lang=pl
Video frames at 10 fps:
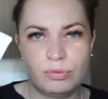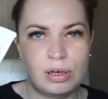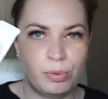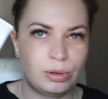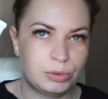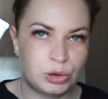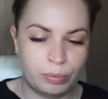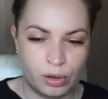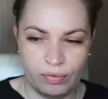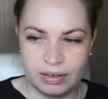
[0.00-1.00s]
W ogóle podoba mi się
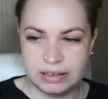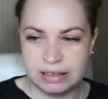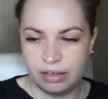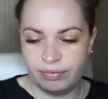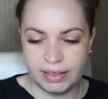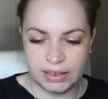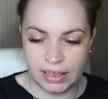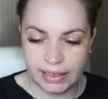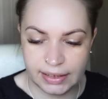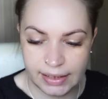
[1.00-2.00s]
to pakowanie, jest takie fajne,
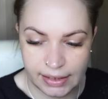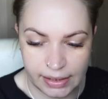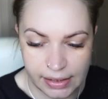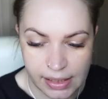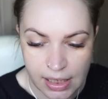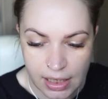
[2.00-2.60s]
lekkie i